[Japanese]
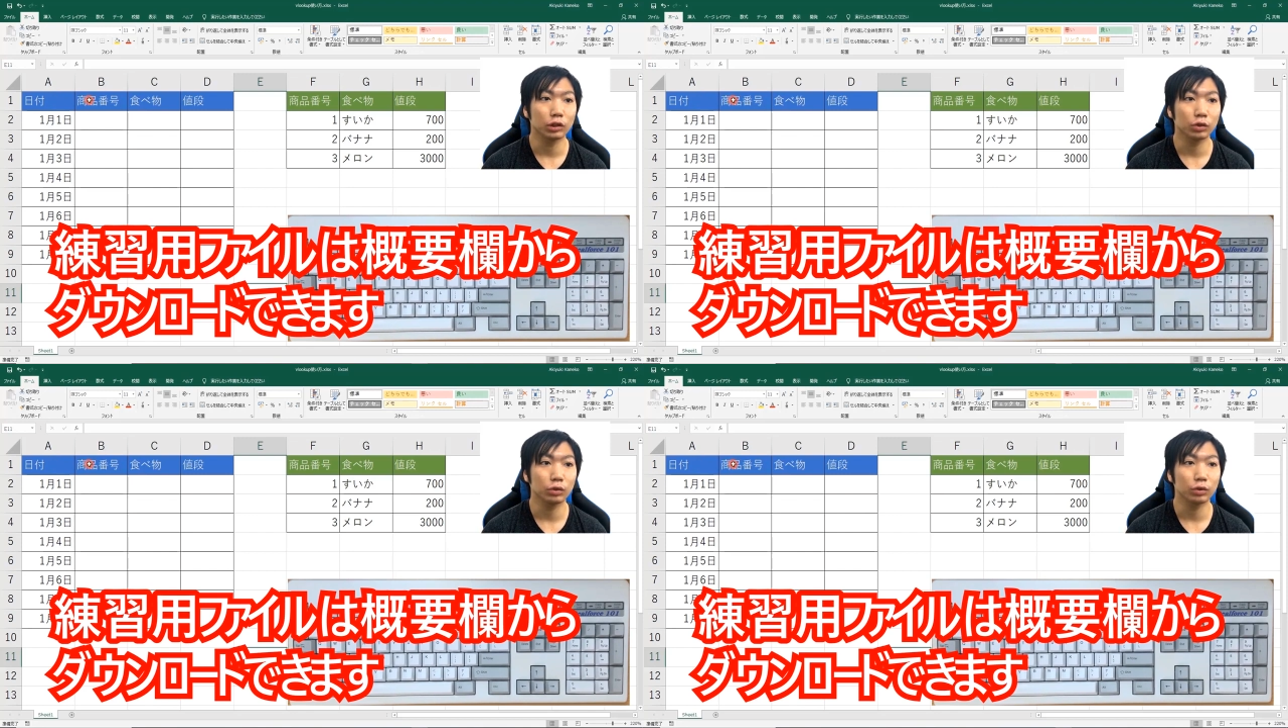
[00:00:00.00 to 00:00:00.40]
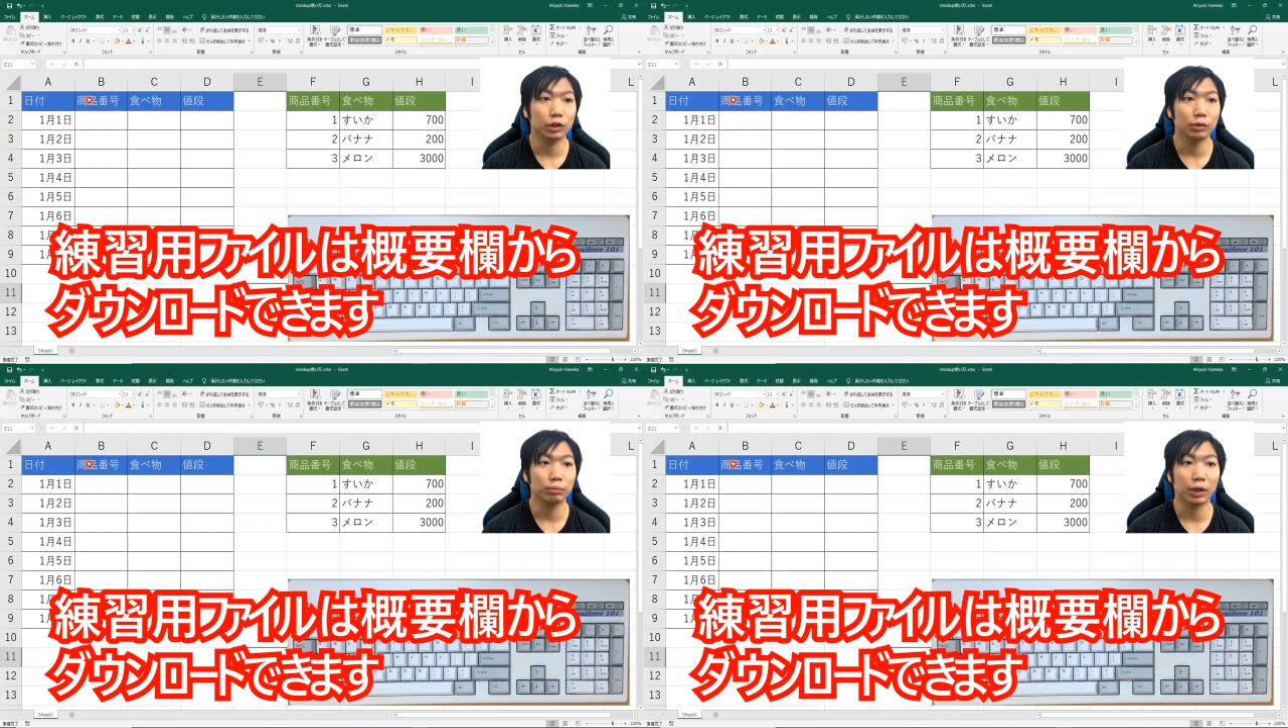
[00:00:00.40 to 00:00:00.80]
商
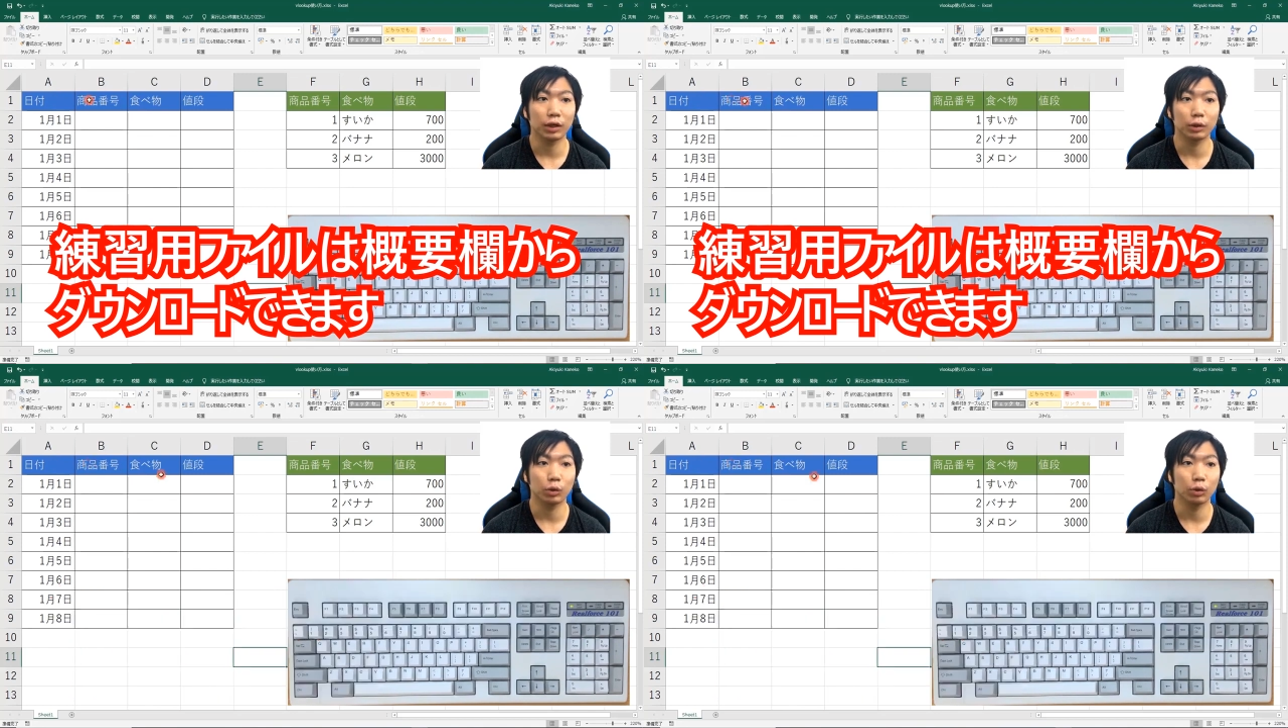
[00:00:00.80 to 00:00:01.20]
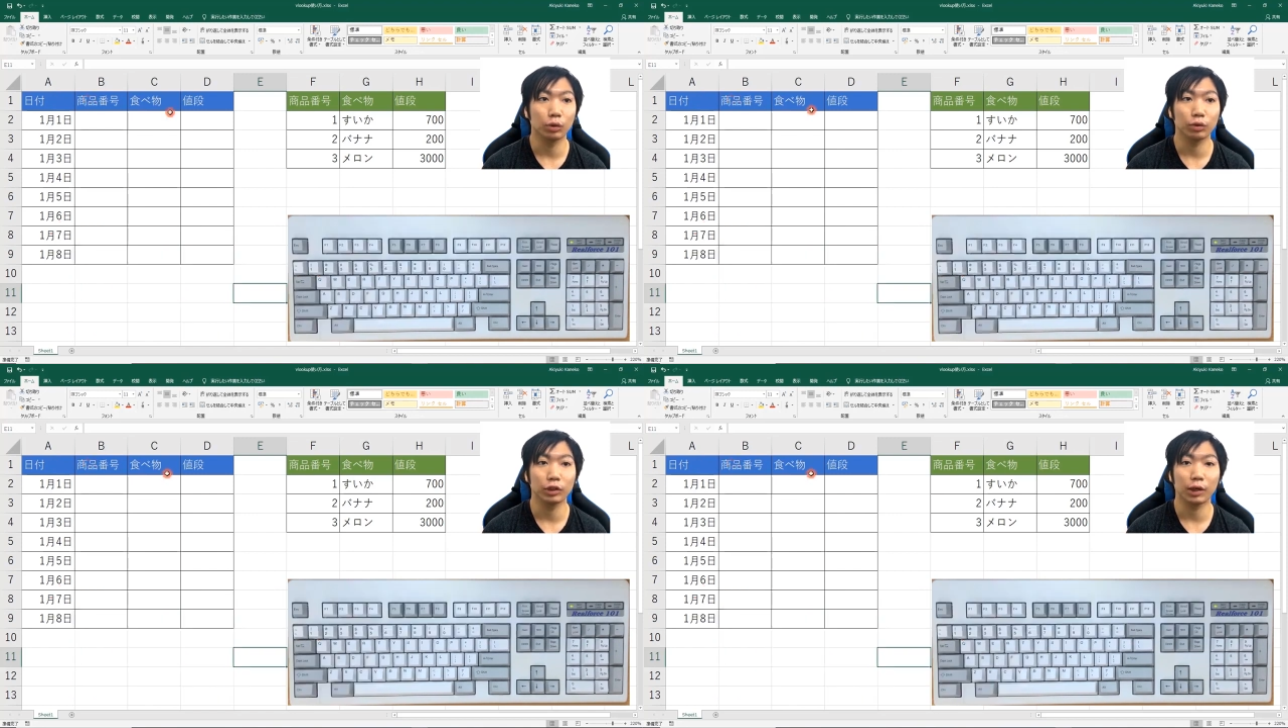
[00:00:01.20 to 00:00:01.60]
品番
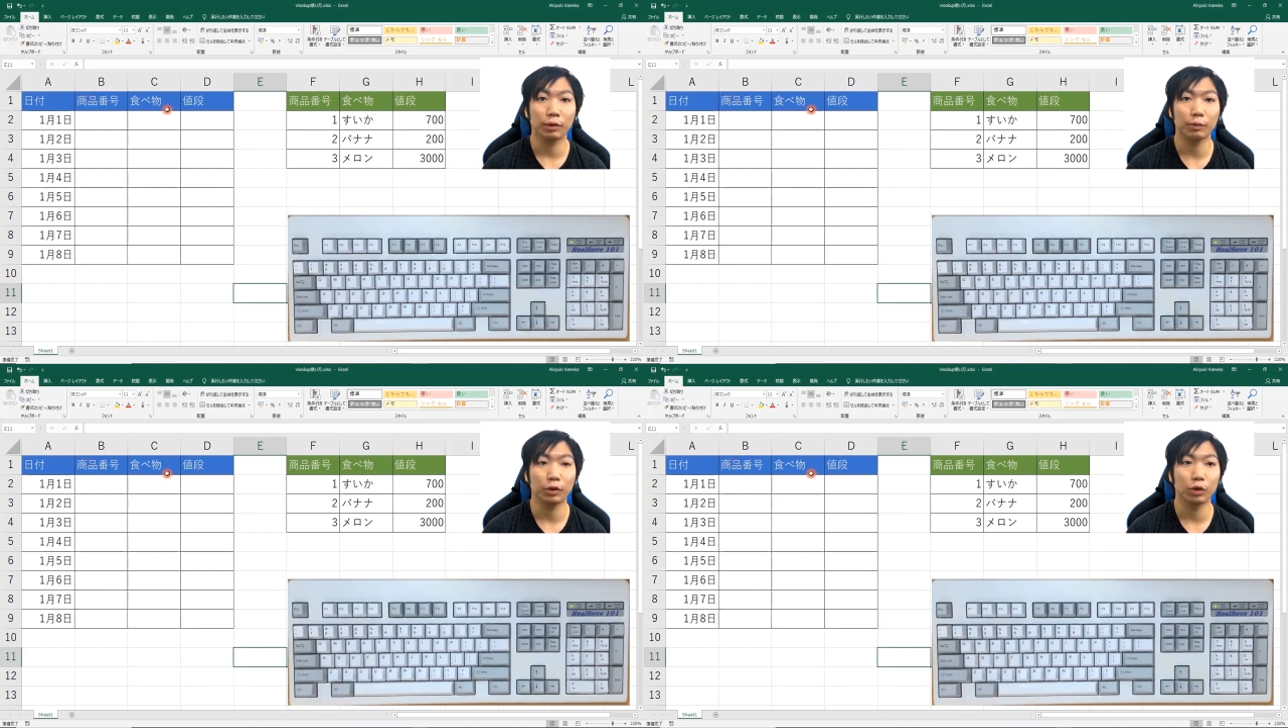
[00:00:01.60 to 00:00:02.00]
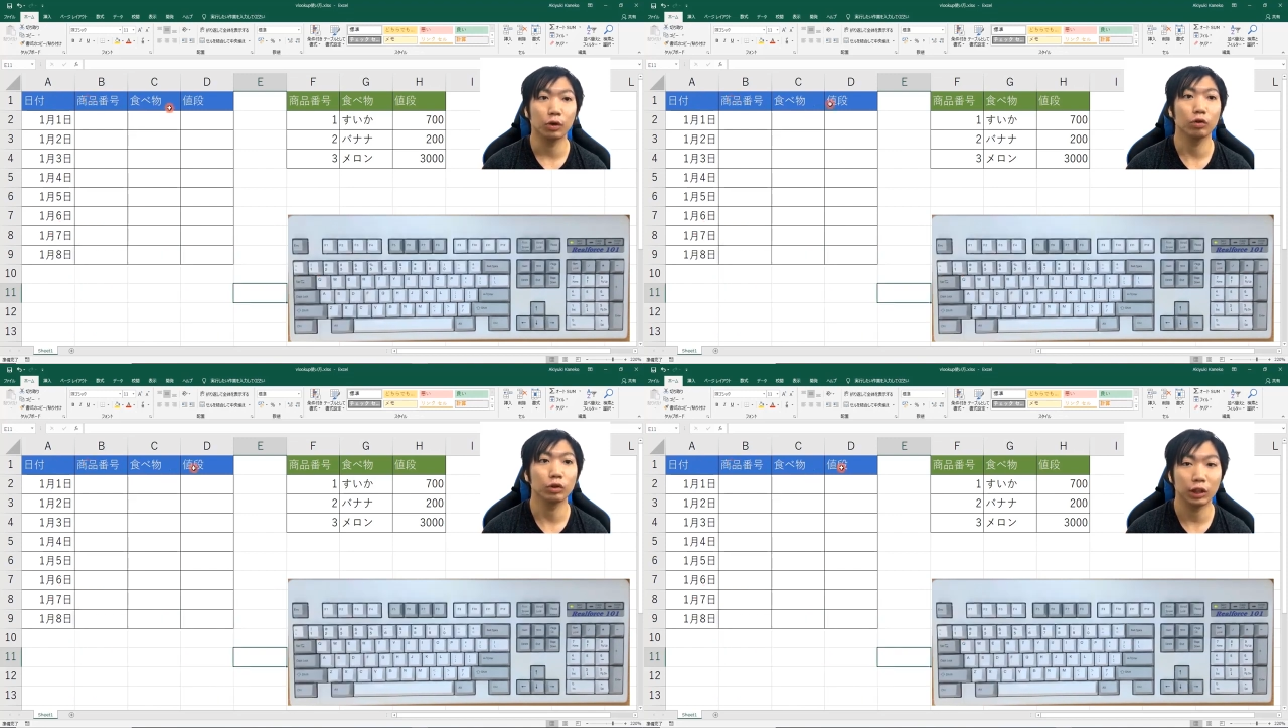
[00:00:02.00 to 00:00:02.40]
号、食べ
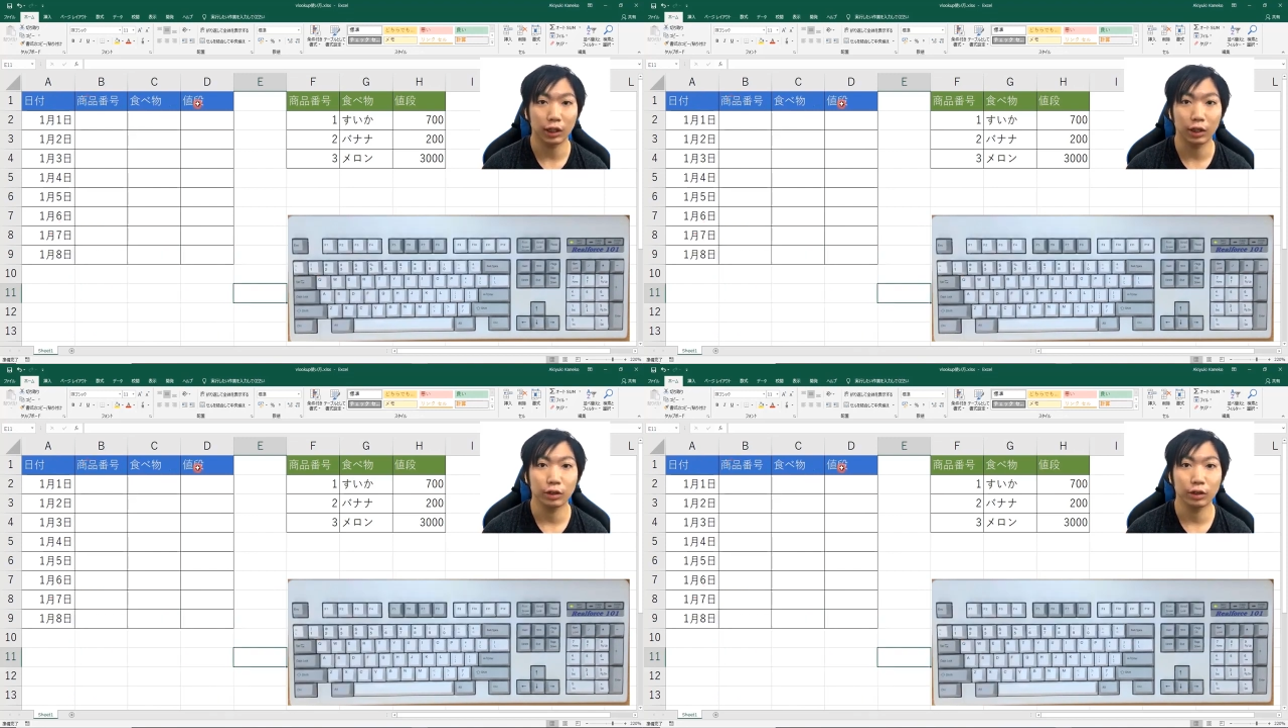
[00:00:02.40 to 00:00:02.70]
物、値